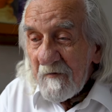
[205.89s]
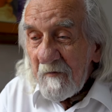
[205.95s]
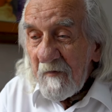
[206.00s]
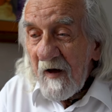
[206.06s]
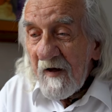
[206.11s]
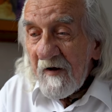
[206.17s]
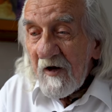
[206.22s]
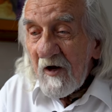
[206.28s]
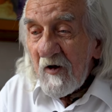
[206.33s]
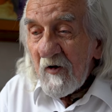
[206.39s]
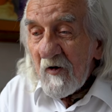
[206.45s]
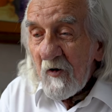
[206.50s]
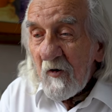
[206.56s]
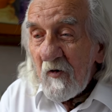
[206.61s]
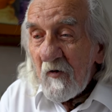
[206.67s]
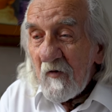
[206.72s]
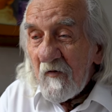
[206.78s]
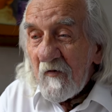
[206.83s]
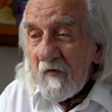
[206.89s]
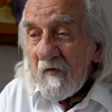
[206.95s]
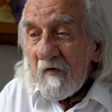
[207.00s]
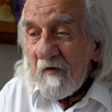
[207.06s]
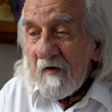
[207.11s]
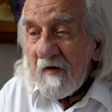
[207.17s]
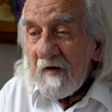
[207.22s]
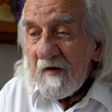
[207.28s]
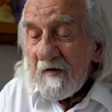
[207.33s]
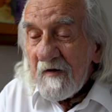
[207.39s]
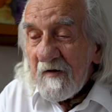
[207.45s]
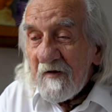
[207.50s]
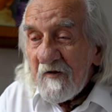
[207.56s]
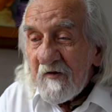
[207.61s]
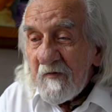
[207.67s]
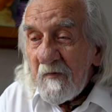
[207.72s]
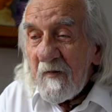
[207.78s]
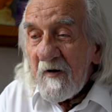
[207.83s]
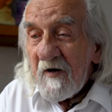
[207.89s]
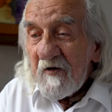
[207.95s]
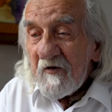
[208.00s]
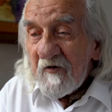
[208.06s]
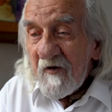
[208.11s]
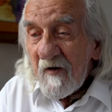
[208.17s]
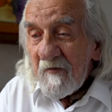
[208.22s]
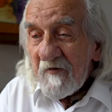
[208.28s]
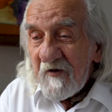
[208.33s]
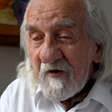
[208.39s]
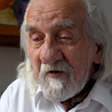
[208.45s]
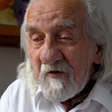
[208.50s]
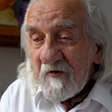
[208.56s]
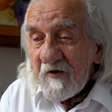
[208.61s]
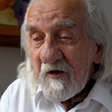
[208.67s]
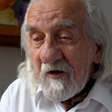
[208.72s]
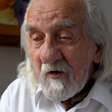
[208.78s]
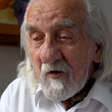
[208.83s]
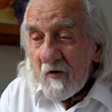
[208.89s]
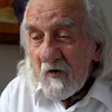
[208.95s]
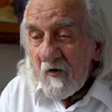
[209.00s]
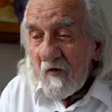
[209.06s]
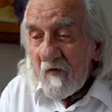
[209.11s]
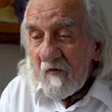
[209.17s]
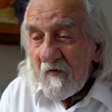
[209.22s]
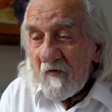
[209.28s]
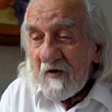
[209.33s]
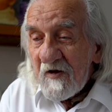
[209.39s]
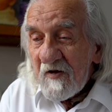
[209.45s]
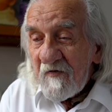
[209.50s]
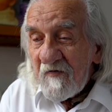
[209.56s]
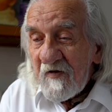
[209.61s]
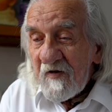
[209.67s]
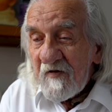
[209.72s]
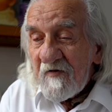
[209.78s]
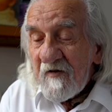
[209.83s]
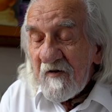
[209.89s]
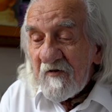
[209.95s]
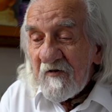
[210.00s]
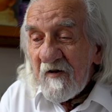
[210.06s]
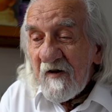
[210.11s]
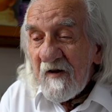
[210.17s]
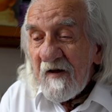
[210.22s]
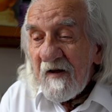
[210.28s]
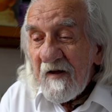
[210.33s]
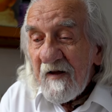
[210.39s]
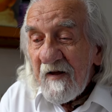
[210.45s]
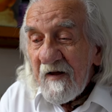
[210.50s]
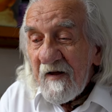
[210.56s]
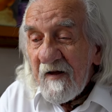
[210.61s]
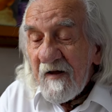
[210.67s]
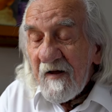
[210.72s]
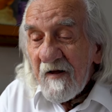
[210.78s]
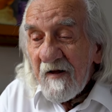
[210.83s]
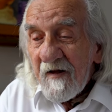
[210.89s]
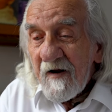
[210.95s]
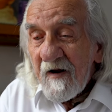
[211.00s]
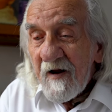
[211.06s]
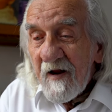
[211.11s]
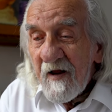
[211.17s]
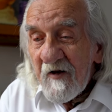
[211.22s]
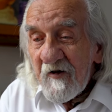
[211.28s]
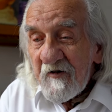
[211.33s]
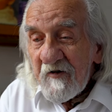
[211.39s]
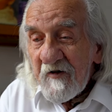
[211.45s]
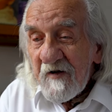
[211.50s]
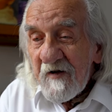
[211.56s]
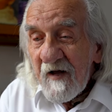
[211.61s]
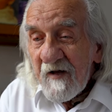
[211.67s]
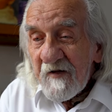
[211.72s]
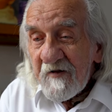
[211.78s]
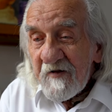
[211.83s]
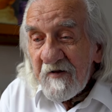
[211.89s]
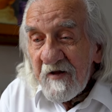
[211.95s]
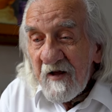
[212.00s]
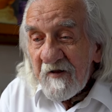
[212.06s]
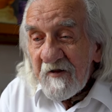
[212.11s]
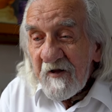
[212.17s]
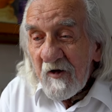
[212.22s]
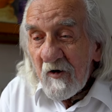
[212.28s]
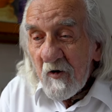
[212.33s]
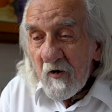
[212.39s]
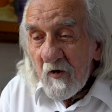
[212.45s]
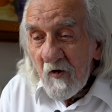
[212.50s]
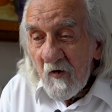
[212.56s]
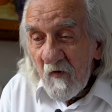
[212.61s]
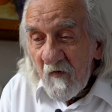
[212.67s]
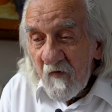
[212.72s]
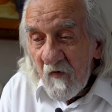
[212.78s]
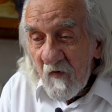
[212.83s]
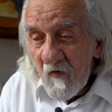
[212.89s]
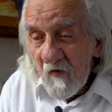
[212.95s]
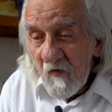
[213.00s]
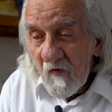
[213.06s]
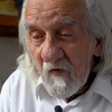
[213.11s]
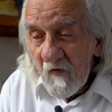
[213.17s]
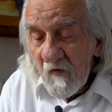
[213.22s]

parę kroków zbliżam się do tego rowu i widzę, że leży na dnie tego rowu